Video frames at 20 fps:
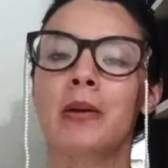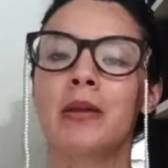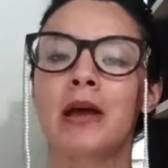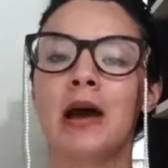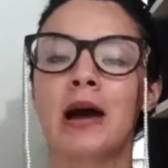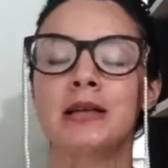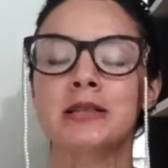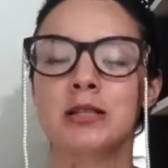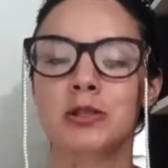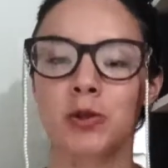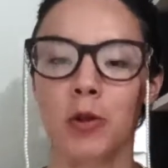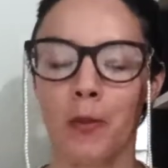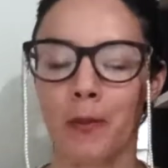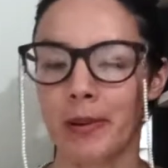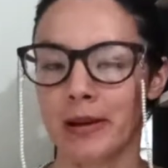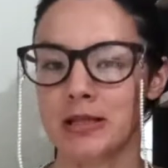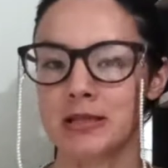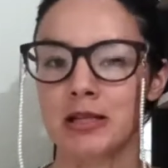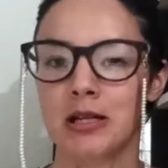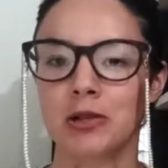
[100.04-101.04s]
haces
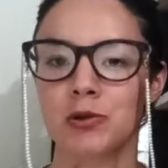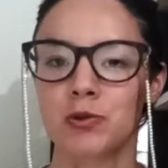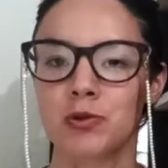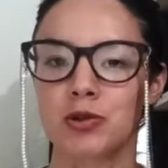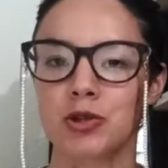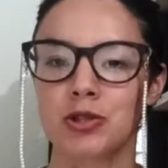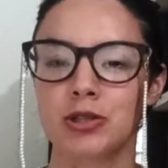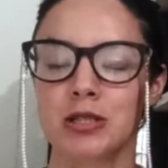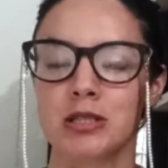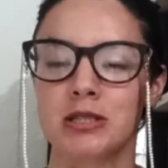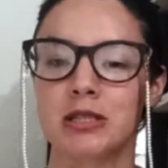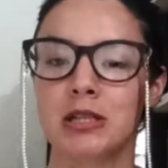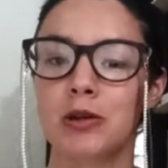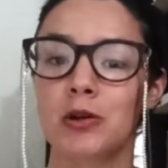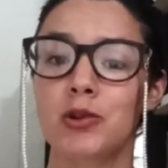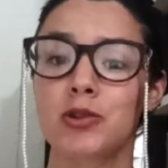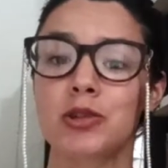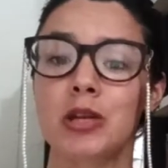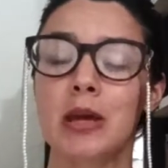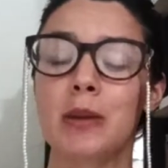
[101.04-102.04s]
comparecer a tus dos
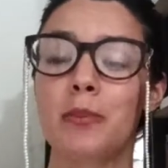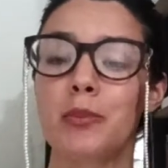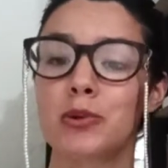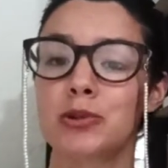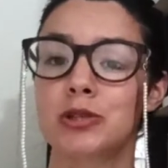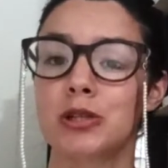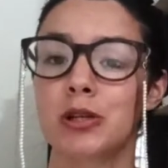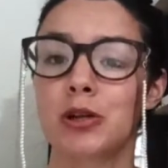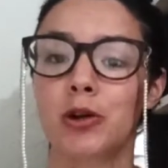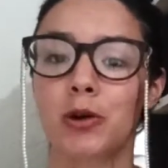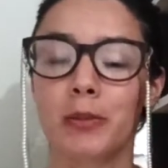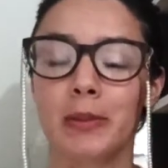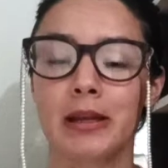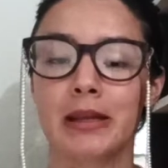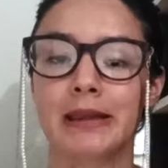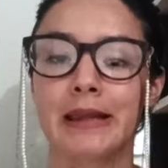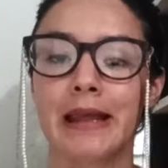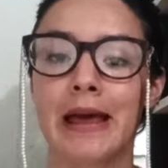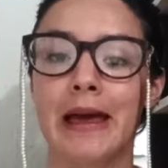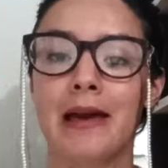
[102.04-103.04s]
testigos y
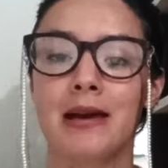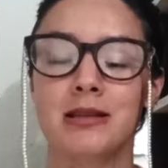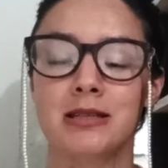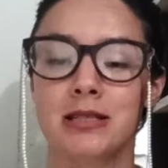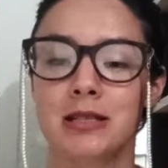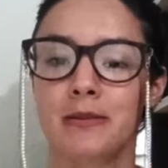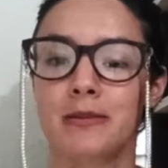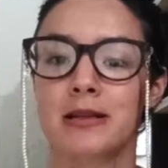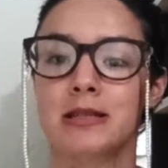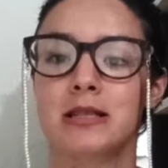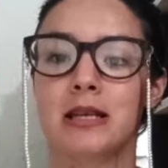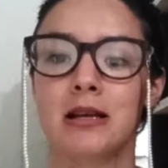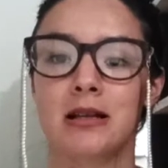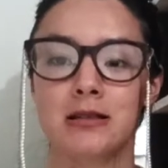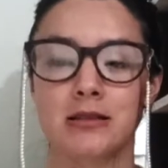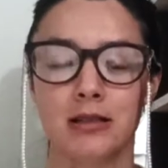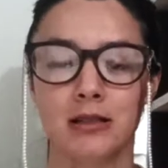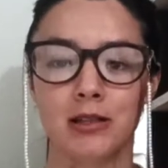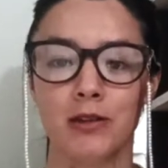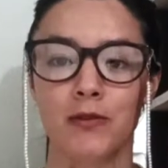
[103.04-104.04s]
posteriormente exhibes el
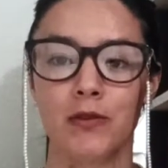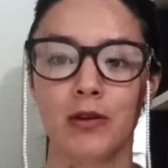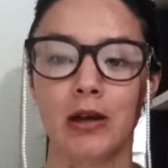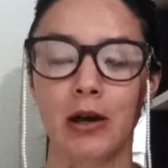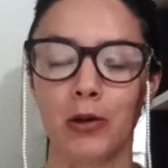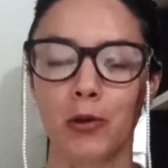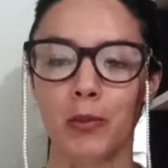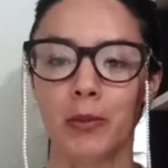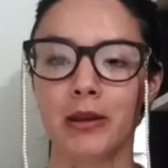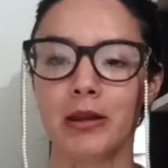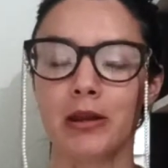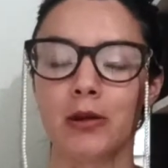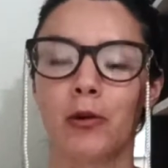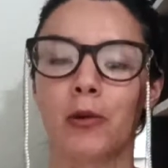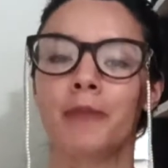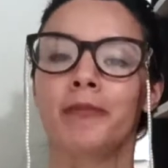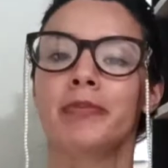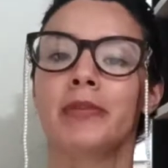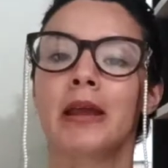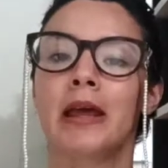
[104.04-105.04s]
certificado
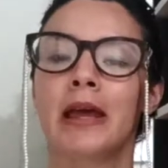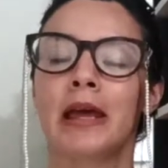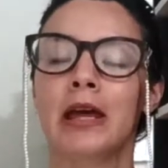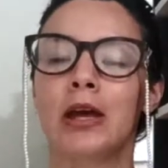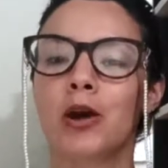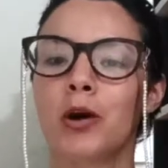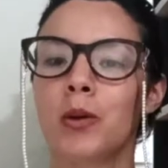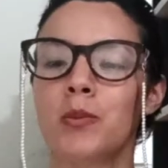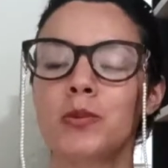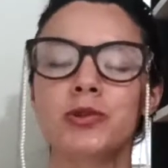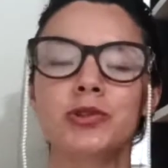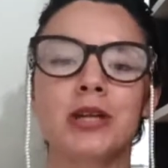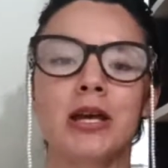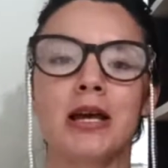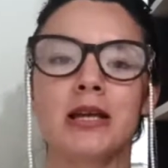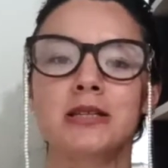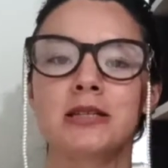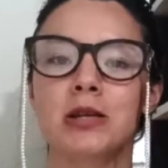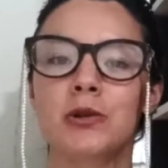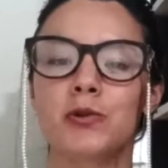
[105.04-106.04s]
médico. ¿Y cómo se
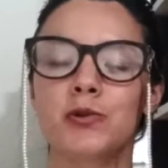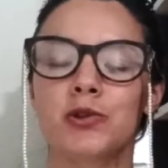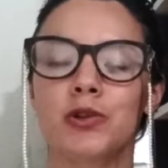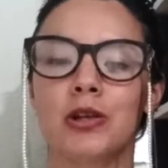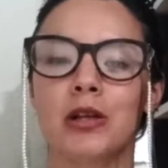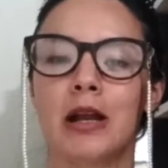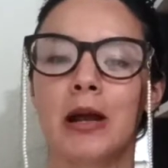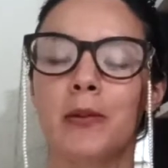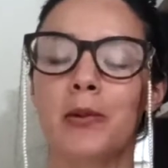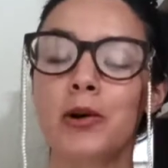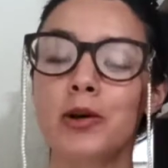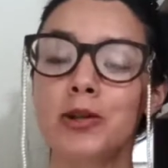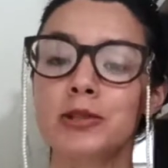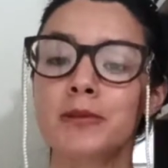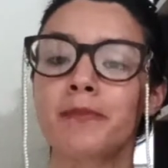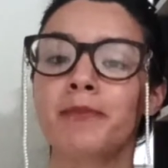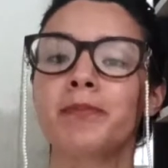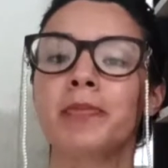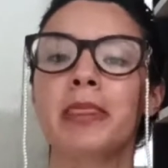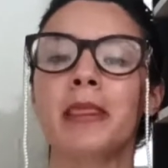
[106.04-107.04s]
hace el uso de la voz?
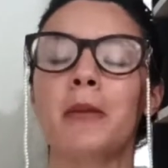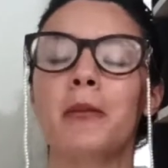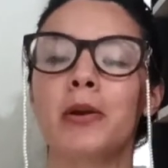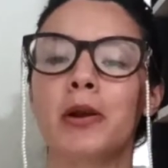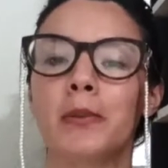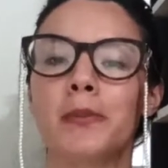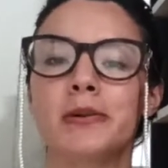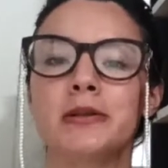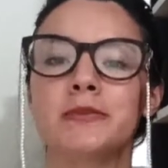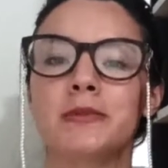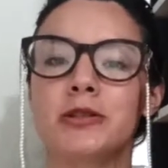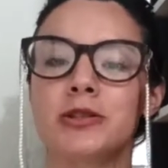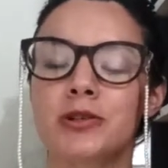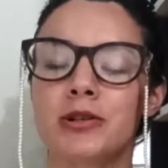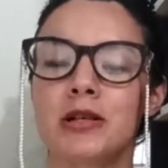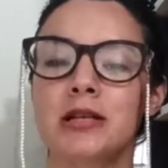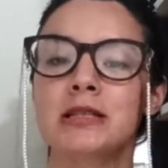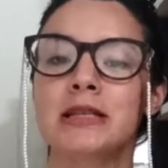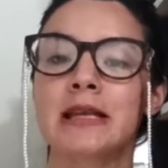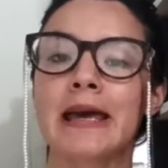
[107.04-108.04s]
Bueno, pues
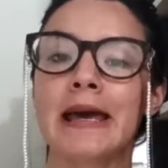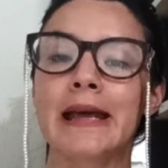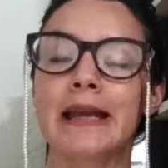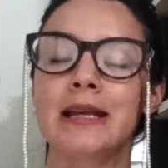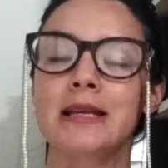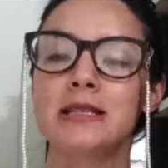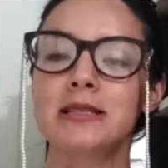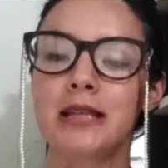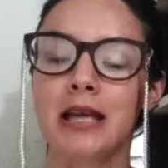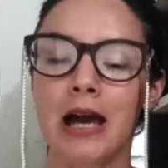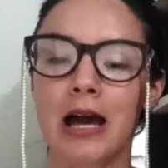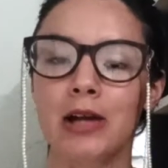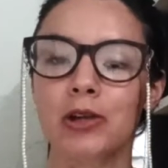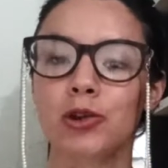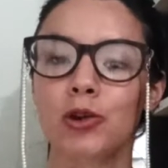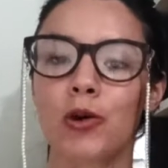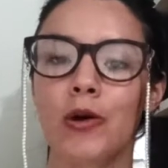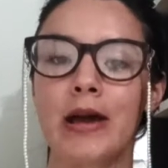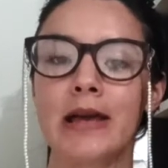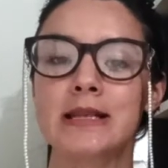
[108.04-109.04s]
mencionas que en este
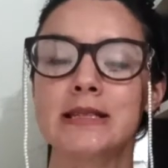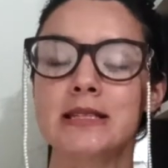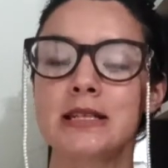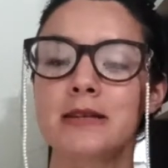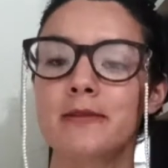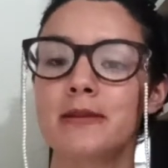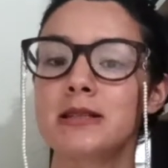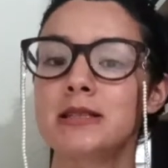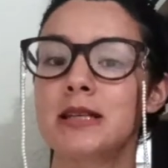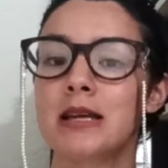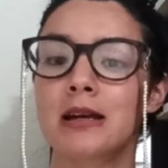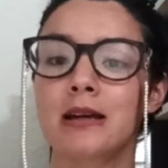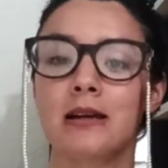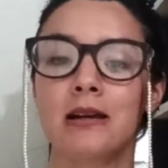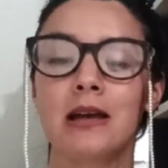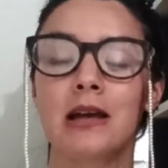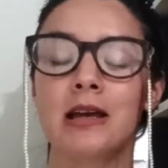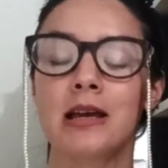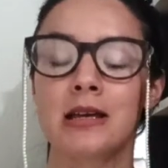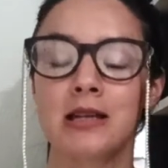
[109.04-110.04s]
acto exhibes, eh,
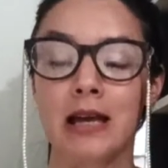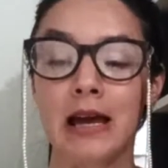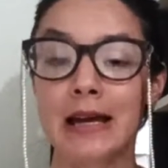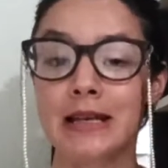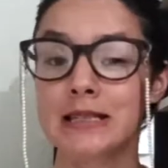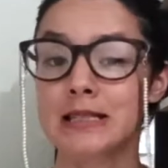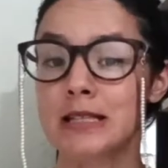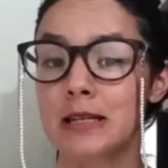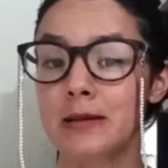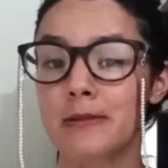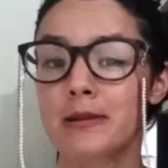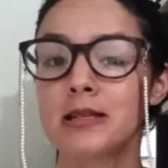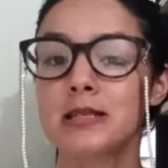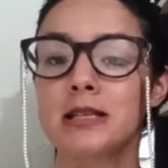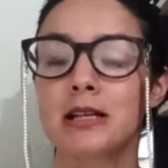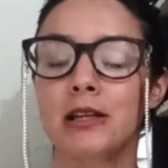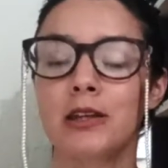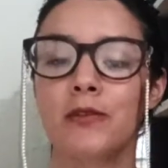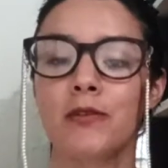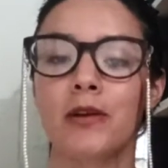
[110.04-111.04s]
exhibe
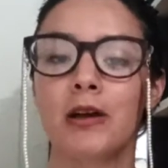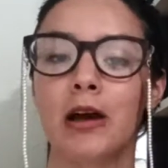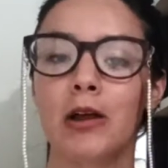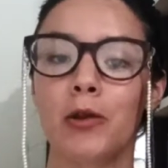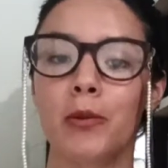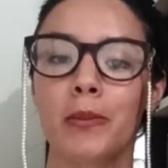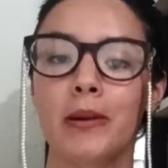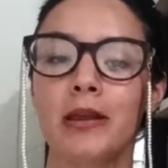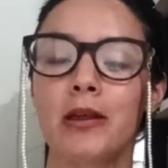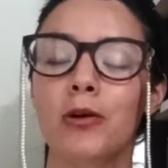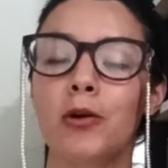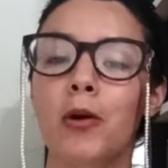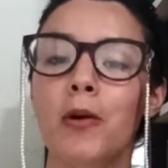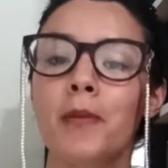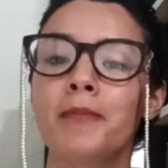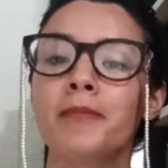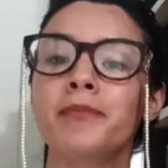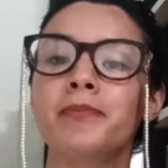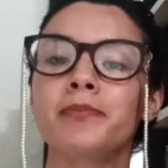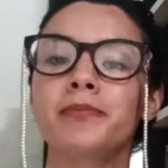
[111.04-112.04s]
certificado médico